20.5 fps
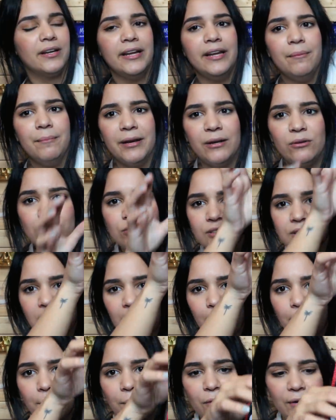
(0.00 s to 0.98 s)
Y me
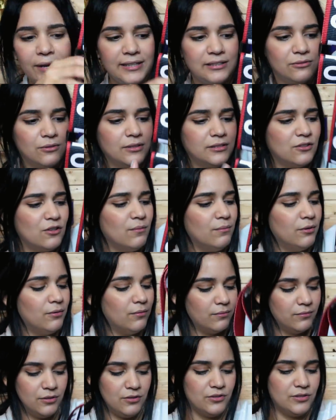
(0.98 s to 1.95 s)
gusta por esto, es
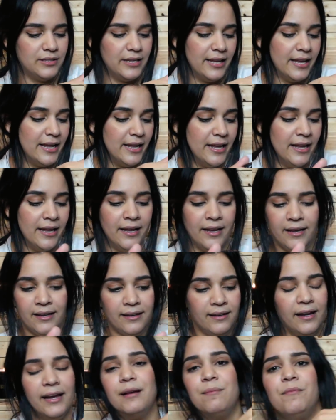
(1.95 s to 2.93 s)
como, no sé,
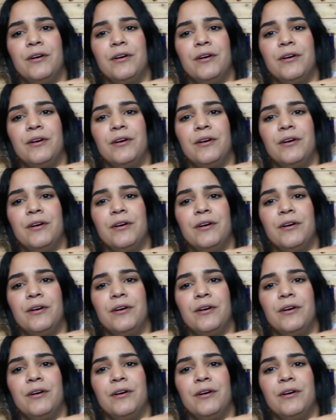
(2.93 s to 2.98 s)
es